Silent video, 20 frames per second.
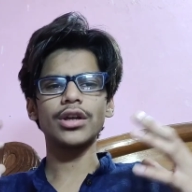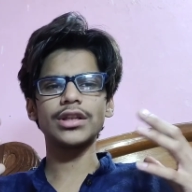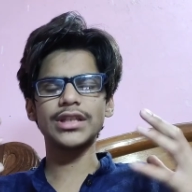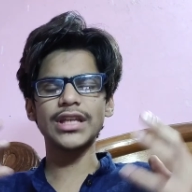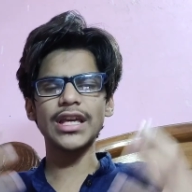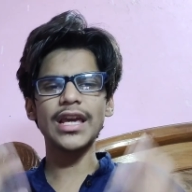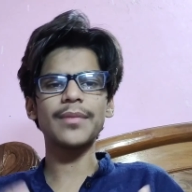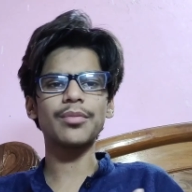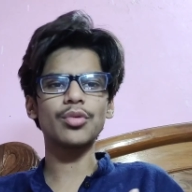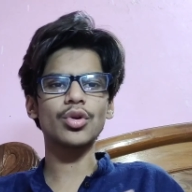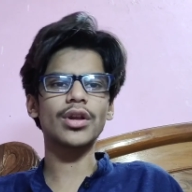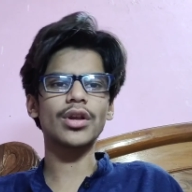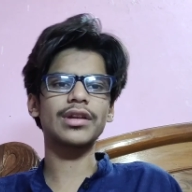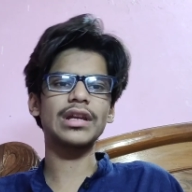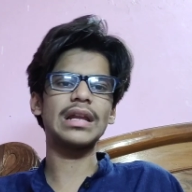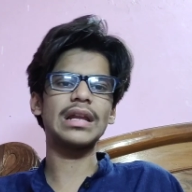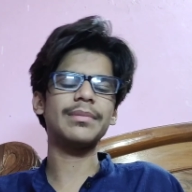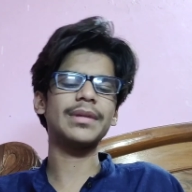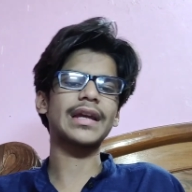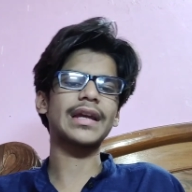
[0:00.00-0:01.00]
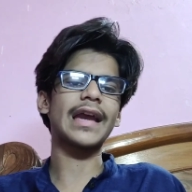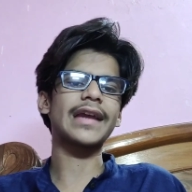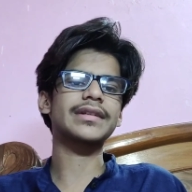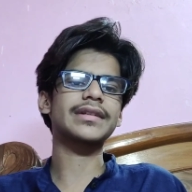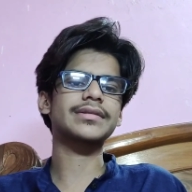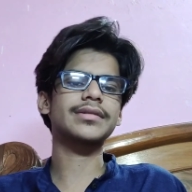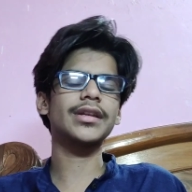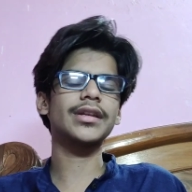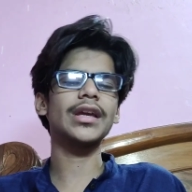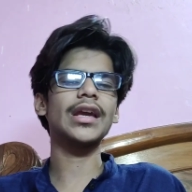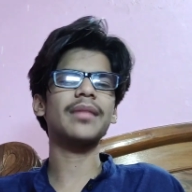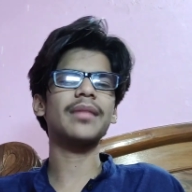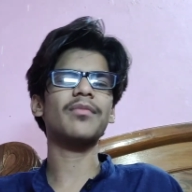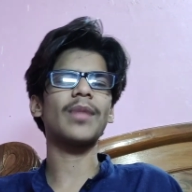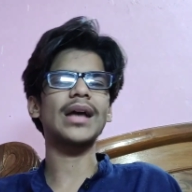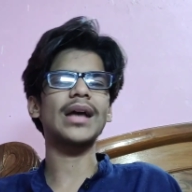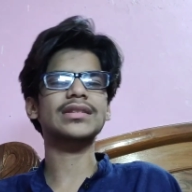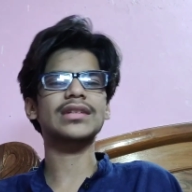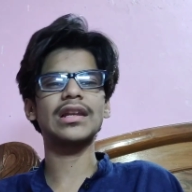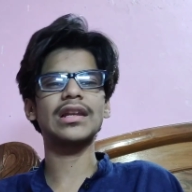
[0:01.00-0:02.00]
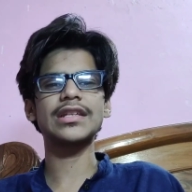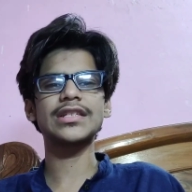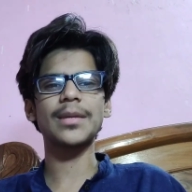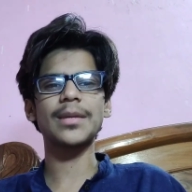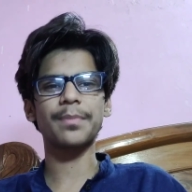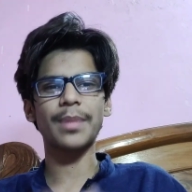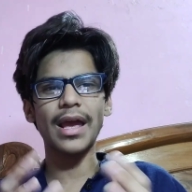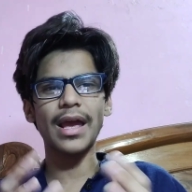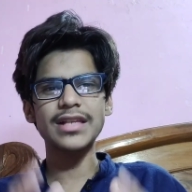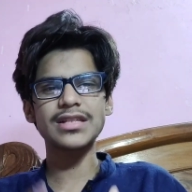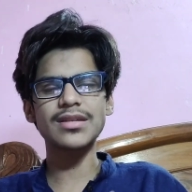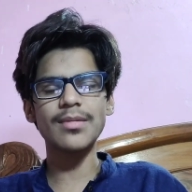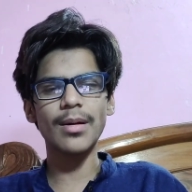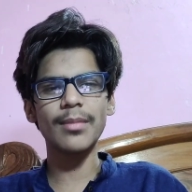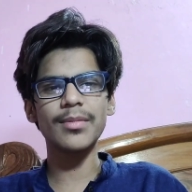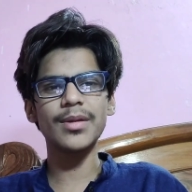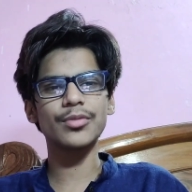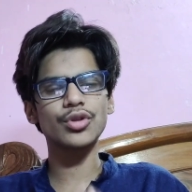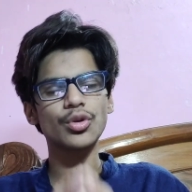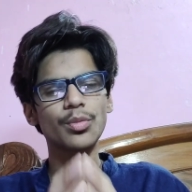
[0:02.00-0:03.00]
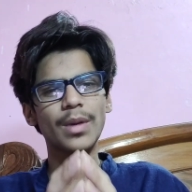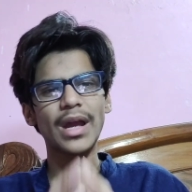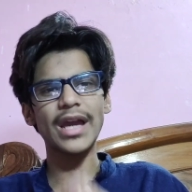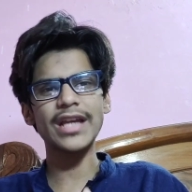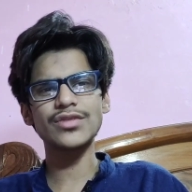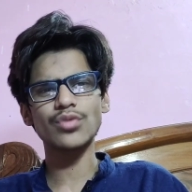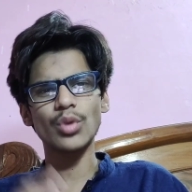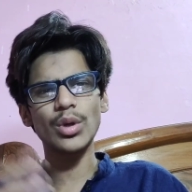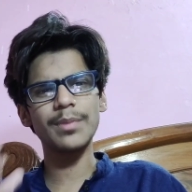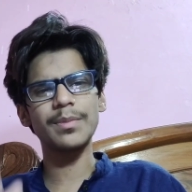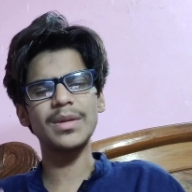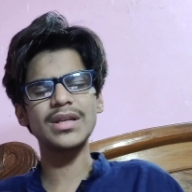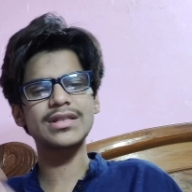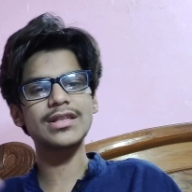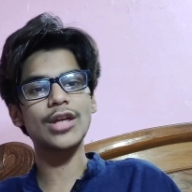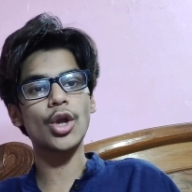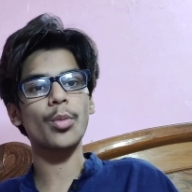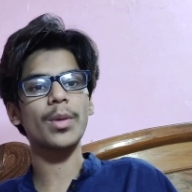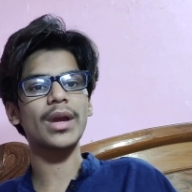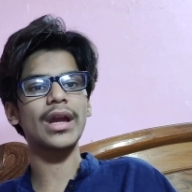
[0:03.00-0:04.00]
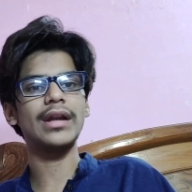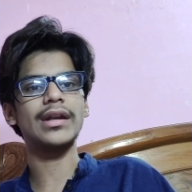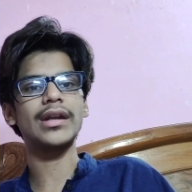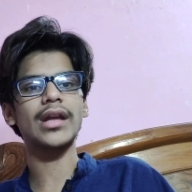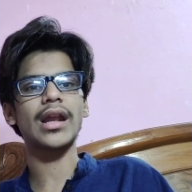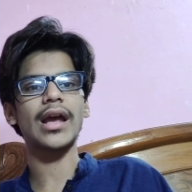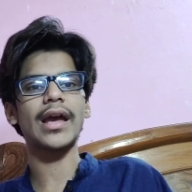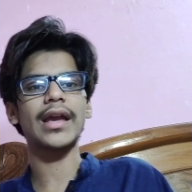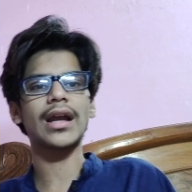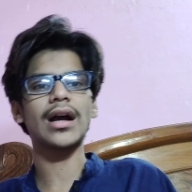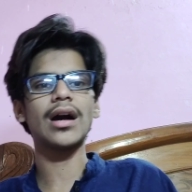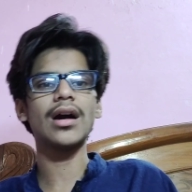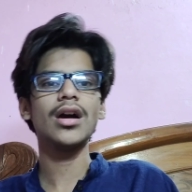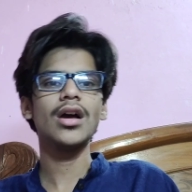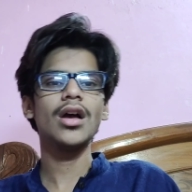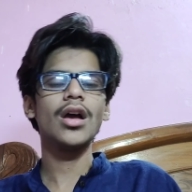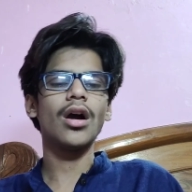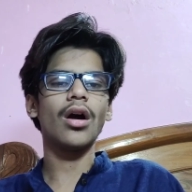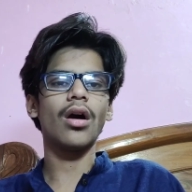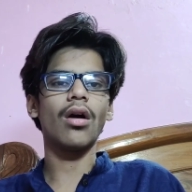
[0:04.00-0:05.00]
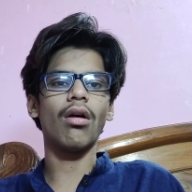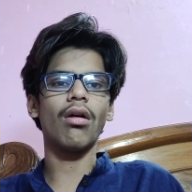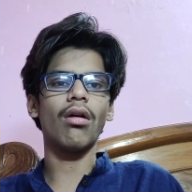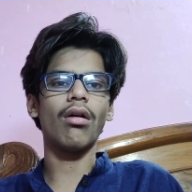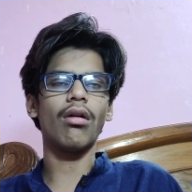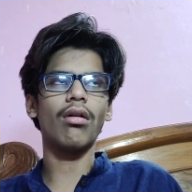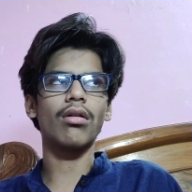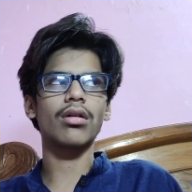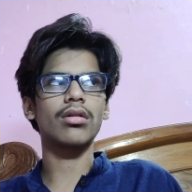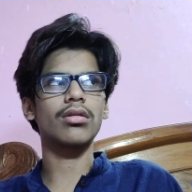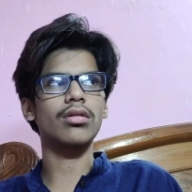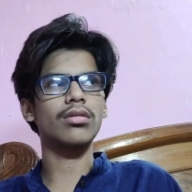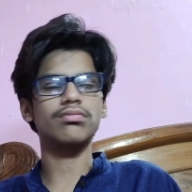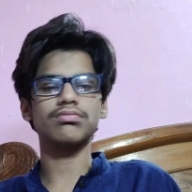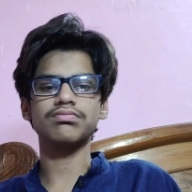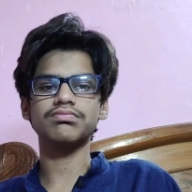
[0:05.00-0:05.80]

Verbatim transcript: और ये है पूरा रियलमी का एक्स थ्री एंड बात कर लीजिए प्राइस के मामले में तो प्राइस वही बीस हज़ार रुपये के अंडर आएगा और